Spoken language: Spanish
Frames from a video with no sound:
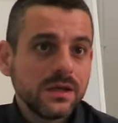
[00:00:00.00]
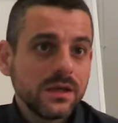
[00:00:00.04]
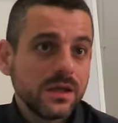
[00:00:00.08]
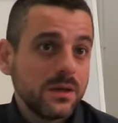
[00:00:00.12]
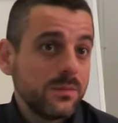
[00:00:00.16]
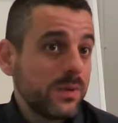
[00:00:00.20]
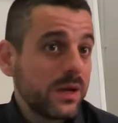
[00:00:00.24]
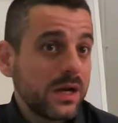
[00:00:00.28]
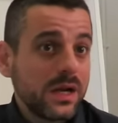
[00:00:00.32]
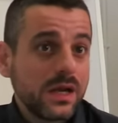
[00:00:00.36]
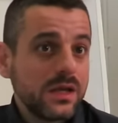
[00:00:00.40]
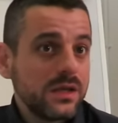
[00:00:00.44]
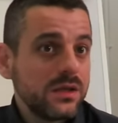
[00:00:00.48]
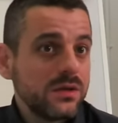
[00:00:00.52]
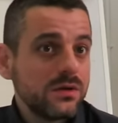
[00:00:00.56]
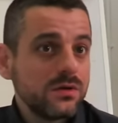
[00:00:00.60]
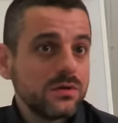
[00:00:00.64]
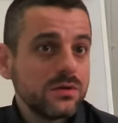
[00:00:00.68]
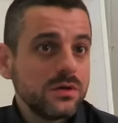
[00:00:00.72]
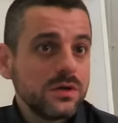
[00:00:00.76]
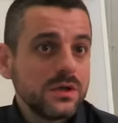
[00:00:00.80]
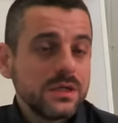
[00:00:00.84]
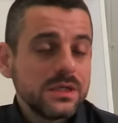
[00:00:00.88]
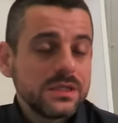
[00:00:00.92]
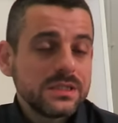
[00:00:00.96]
Y para
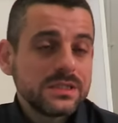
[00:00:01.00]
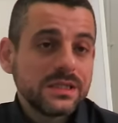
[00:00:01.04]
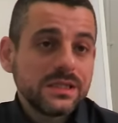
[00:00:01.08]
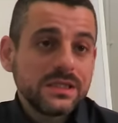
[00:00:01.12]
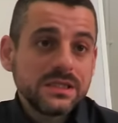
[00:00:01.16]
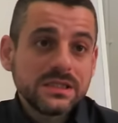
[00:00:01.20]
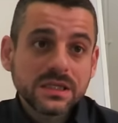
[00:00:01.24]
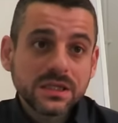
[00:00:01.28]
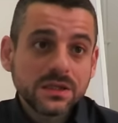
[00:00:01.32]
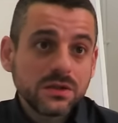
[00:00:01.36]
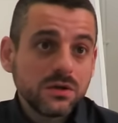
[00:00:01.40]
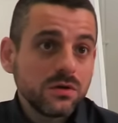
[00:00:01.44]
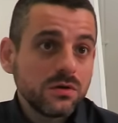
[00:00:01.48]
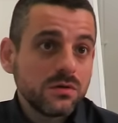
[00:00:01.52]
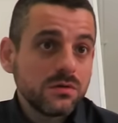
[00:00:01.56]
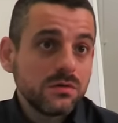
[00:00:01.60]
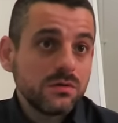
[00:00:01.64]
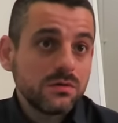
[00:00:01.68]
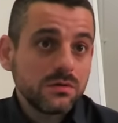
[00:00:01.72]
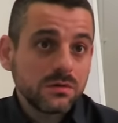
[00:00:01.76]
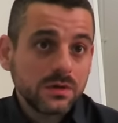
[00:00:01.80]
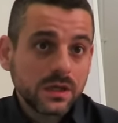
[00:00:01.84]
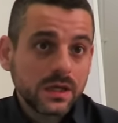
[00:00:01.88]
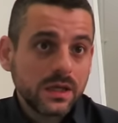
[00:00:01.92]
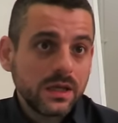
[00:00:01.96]
ello se diseñó
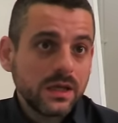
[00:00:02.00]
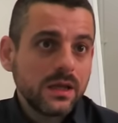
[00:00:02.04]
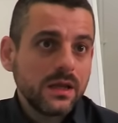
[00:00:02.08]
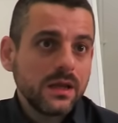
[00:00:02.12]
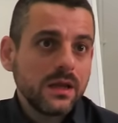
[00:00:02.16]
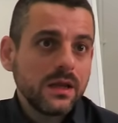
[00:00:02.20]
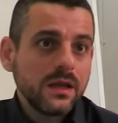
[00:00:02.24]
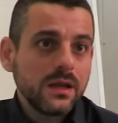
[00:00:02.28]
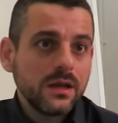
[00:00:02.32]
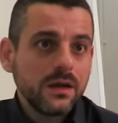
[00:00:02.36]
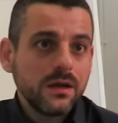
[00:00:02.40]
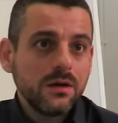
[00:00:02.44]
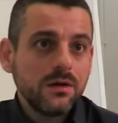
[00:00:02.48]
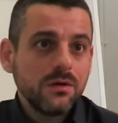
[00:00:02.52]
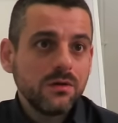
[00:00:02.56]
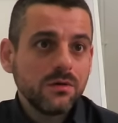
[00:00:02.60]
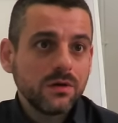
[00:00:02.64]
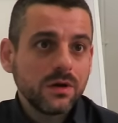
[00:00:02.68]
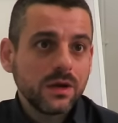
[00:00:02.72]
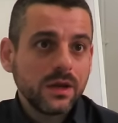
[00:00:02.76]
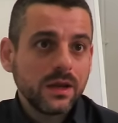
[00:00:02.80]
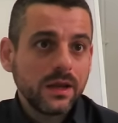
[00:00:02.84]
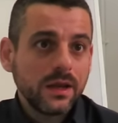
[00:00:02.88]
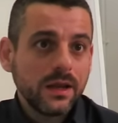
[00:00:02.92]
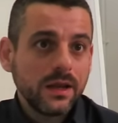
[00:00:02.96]
lo que,
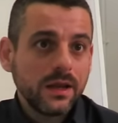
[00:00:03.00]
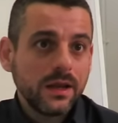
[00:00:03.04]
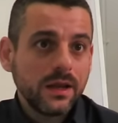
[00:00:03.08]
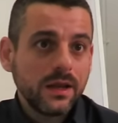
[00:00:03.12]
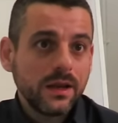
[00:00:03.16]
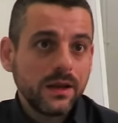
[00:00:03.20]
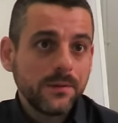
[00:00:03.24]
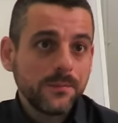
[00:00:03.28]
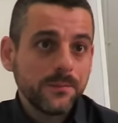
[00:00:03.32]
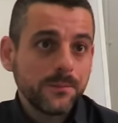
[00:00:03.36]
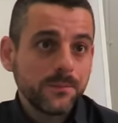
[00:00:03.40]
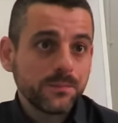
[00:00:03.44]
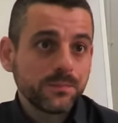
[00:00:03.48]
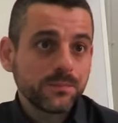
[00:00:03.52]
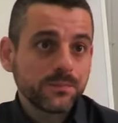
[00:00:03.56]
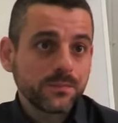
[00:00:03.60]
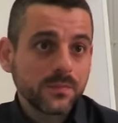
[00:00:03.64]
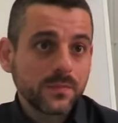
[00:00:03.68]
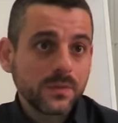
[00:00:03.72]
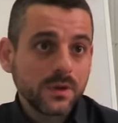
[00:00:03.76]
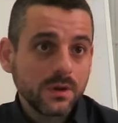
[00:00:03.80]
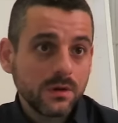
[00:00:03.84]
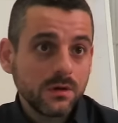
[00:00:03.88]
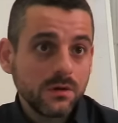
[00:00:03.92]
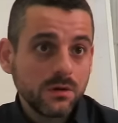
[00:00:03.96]
lo que,
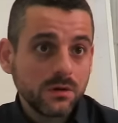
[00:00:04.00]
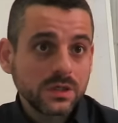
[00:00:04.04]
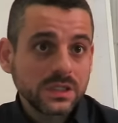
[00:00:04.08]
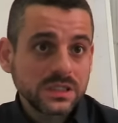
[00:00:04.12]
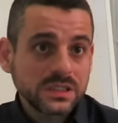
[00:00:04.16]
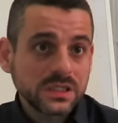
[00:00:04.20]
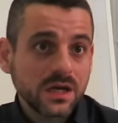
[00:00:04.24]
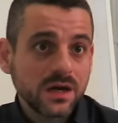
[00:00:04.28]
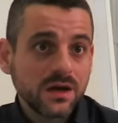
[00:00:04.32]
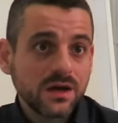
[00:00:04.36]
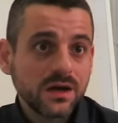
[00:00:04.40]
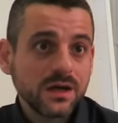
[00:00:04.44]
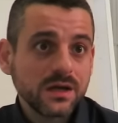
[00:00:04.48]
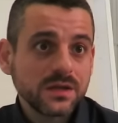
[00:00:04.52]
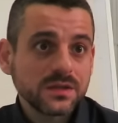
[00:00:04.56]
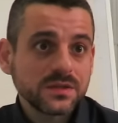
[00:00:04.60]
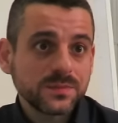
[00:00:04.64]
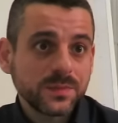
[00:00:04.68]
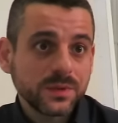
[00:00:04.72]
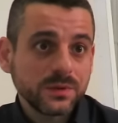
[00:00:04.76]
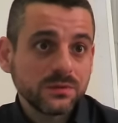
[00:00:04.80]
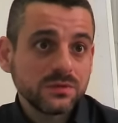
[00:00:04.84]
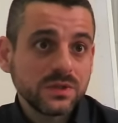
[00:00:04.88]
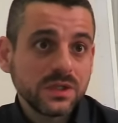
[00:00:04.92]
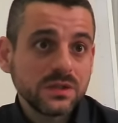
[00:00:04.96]
mm, estás
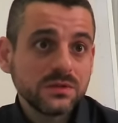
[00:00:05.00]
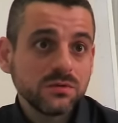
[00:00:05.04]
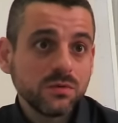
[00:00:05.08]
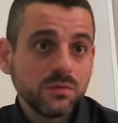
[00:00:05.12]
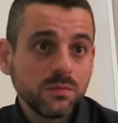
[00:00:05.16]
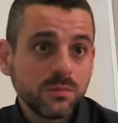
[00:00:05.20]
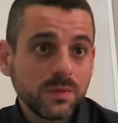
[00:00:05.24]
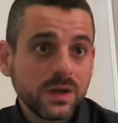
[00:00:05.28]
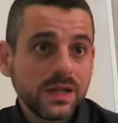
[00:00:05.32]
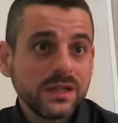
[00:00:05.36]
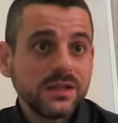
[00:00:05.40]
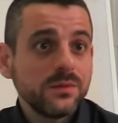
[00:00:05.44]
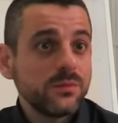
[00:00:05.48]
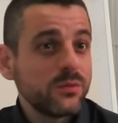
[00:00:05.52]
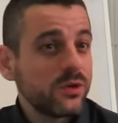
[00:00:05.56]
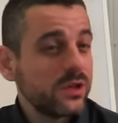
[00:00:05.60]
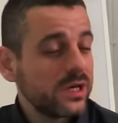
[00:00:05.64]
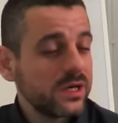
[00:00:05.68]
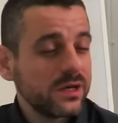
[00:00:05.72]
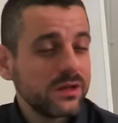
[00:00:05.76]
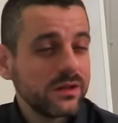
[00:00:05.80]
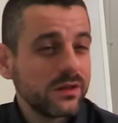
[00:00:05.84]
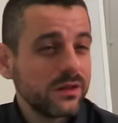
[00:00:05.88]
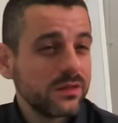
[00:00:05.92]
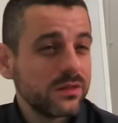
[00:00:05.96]
preguntando, un plan de
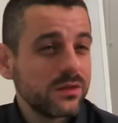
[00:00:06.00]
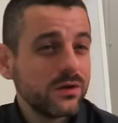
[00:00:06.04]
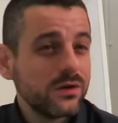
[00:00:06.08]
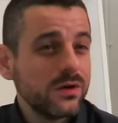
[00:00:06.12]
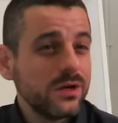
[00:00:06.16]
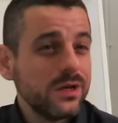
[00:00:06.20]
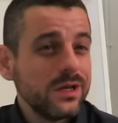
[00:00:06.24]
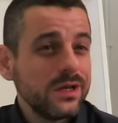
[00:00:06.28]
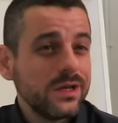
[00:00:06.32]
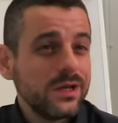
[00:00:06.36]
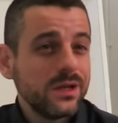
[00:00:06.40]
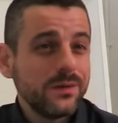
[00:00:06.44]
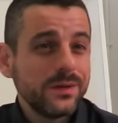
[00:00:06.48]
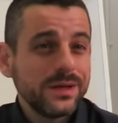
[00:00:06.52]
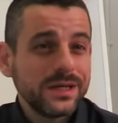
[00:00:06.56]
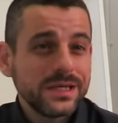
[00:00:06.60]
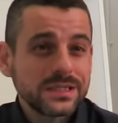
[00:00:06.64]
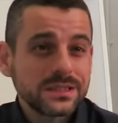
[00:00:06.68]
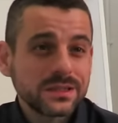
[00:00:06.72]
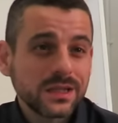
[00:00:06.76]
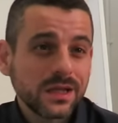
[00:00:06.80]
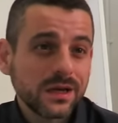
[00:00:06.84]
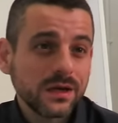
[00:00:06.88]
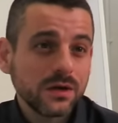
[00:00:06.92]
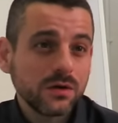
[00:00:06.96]
modernización y
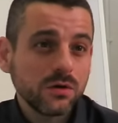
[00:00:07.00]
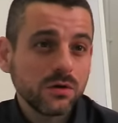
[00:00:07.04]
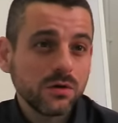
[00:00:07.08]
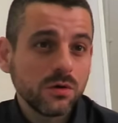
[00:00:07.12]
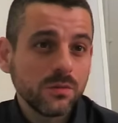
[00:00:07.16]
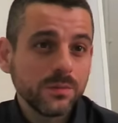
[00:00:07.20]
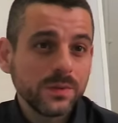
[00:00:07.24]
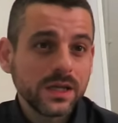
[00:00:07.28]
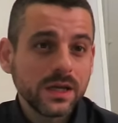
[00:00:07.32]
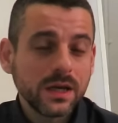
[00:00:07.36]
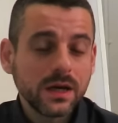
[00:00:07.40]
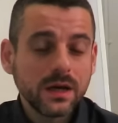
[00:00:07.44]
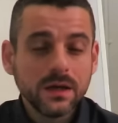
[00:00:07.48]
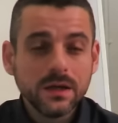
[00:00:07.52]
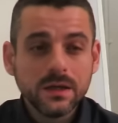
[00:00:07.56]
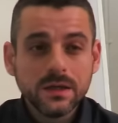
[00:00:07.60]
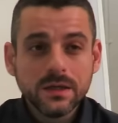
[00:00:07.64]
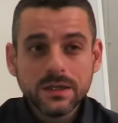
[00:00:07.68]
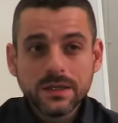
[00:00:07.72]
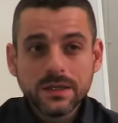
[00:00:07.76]
bienestar económica,